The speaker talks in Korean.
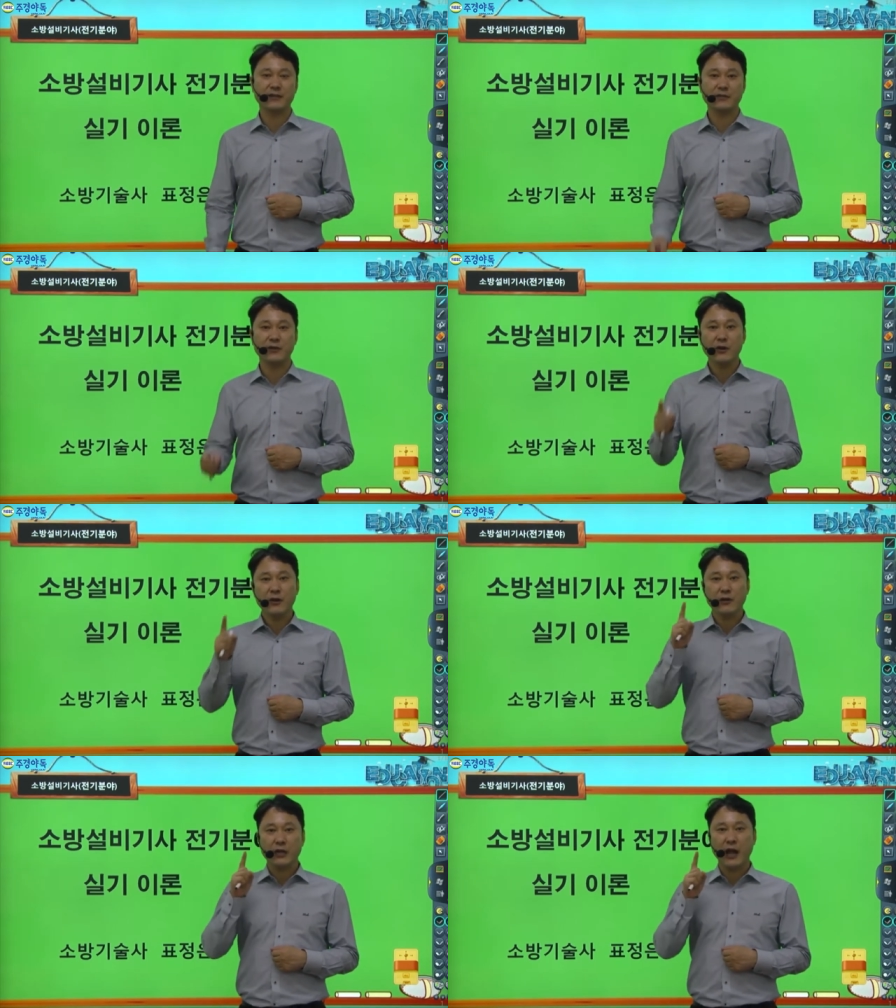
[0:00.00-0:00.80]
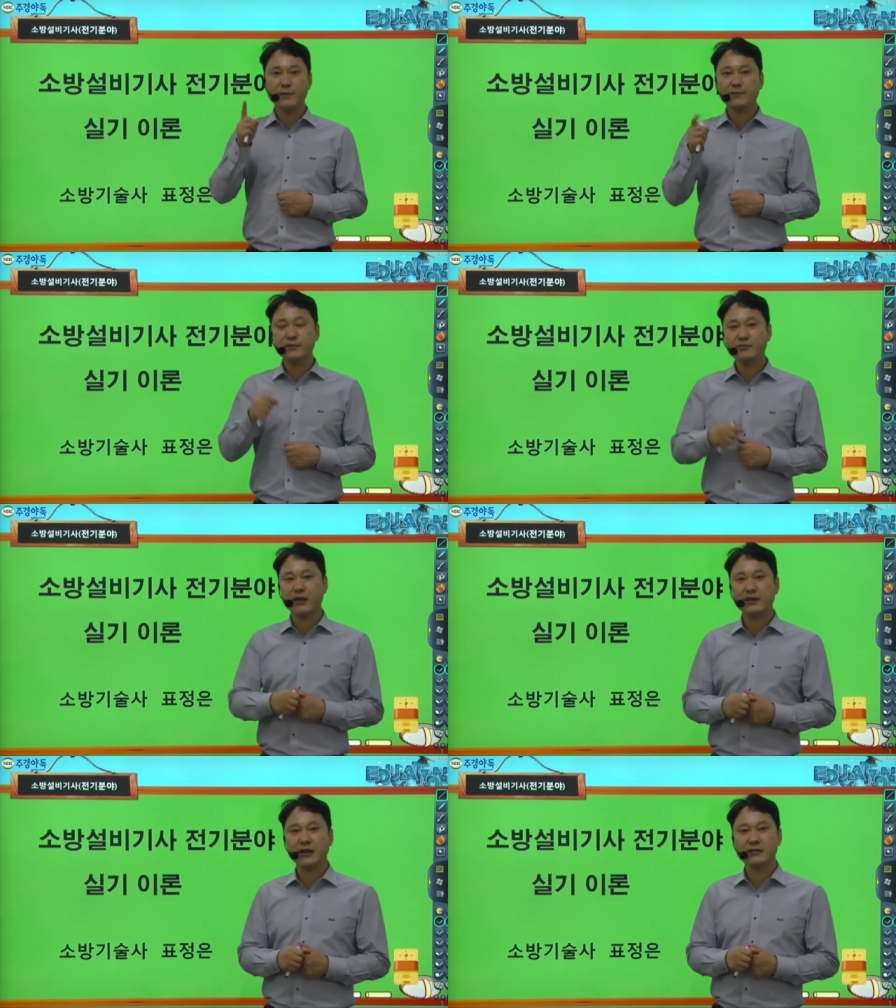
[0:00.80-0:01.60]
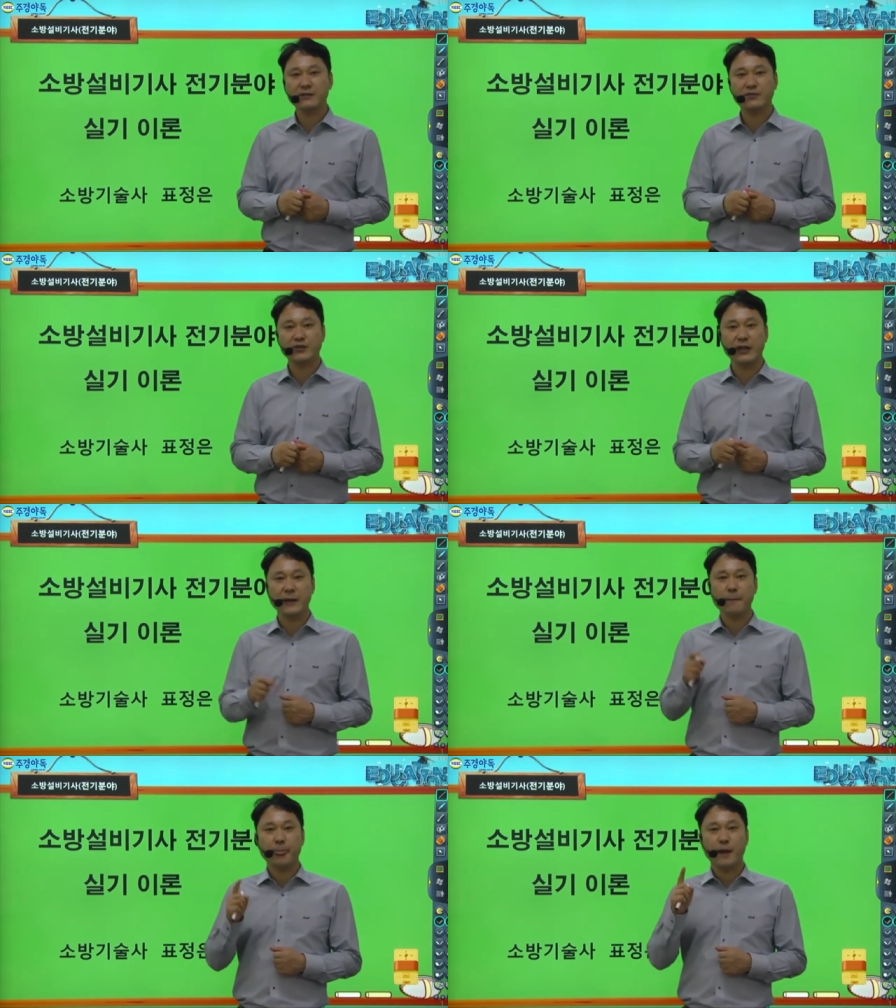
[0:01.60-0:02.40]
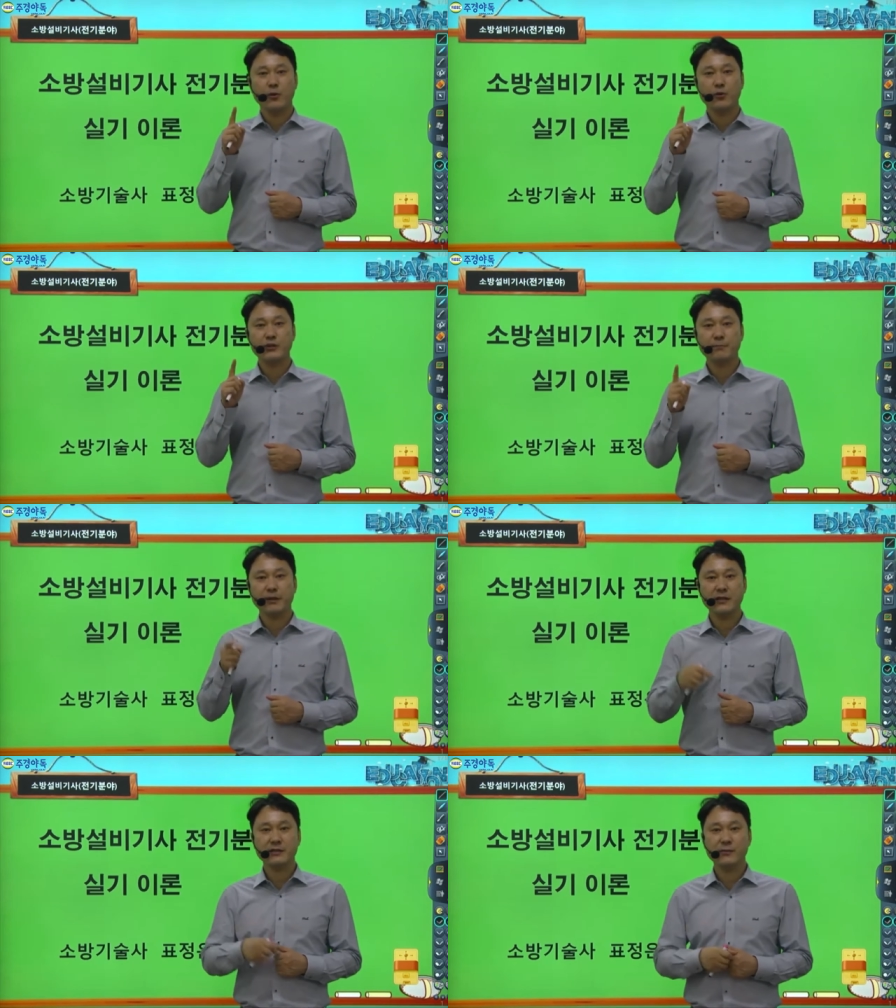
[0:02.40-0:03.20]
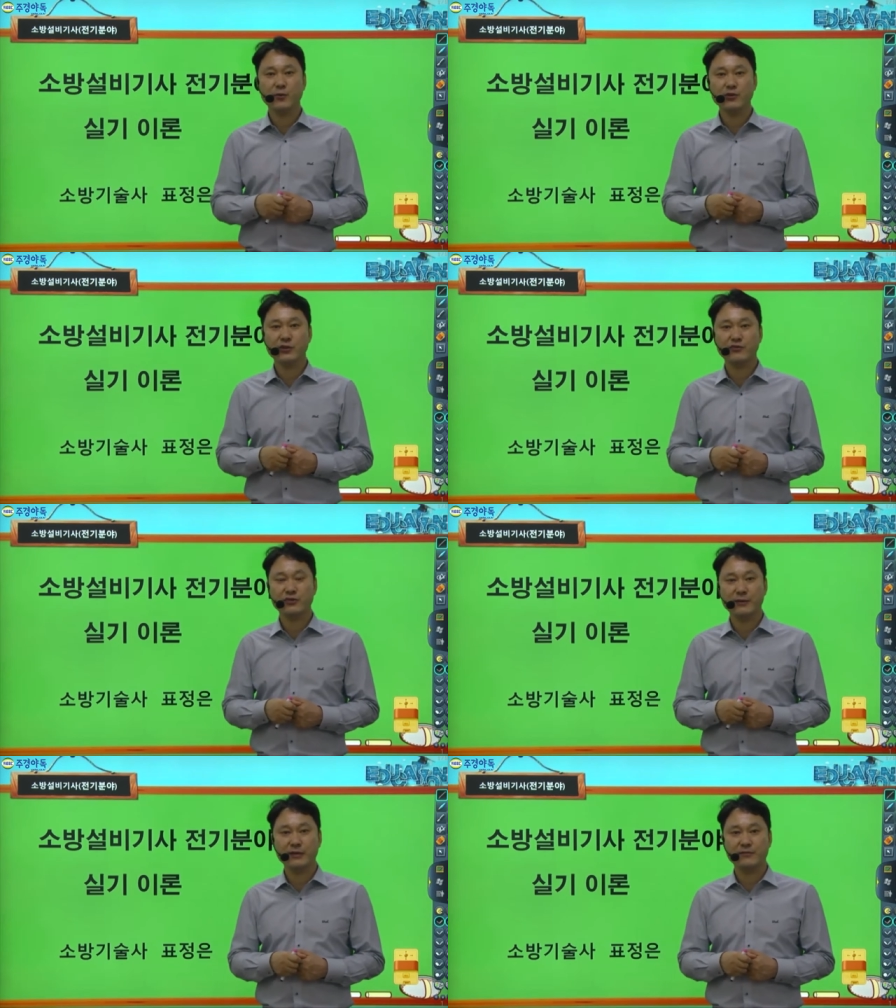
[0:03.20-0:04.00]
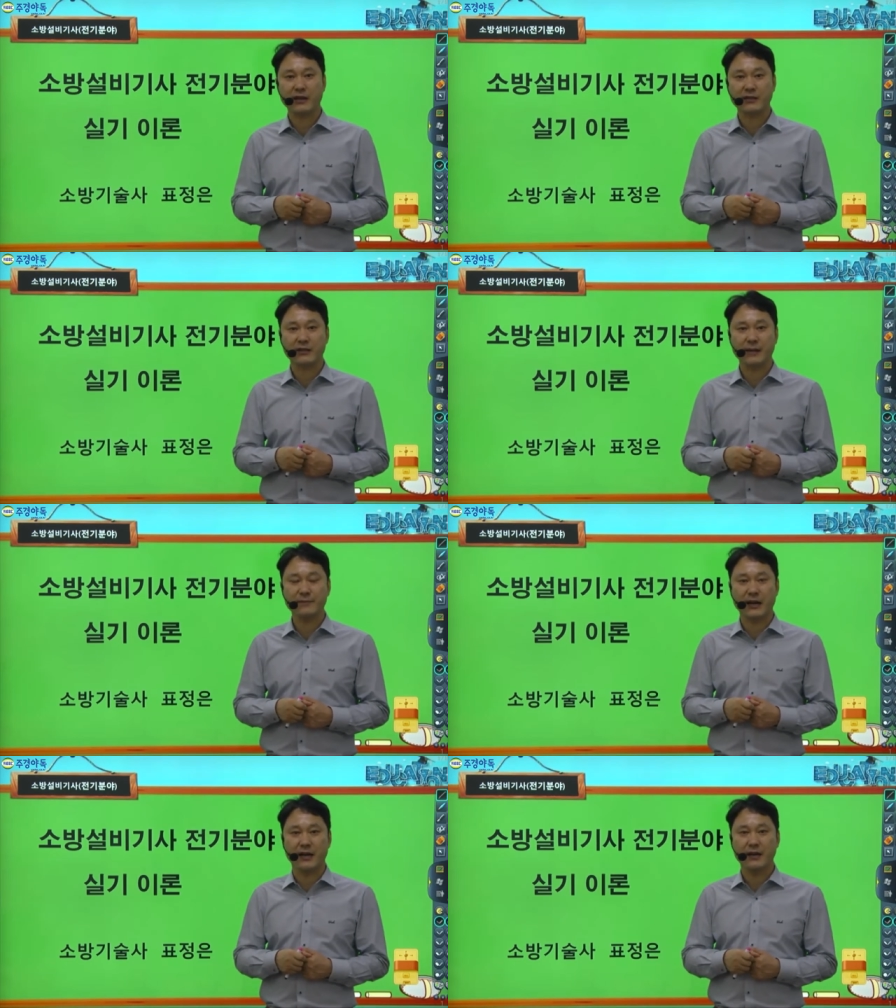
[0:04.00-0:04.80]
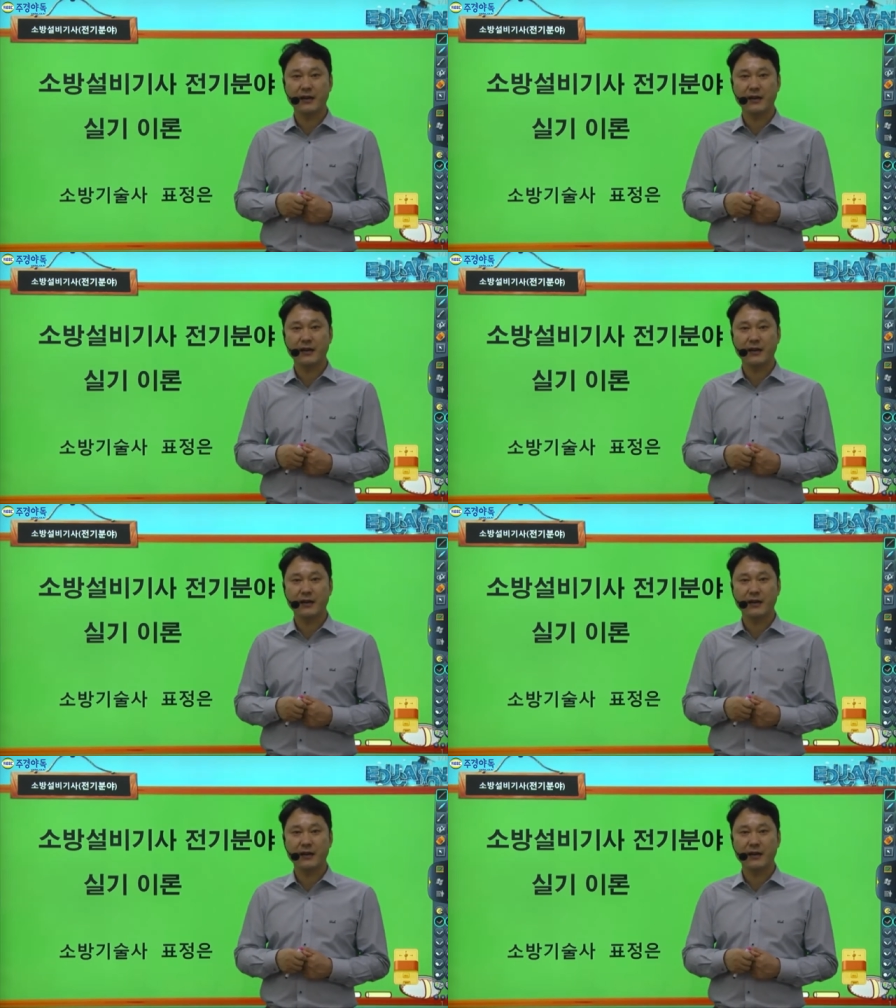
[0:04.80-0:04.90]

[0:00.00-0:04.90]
그래서 대부분 불합격 하시는 분들이 58점, 59점에서 불합격을 합니다.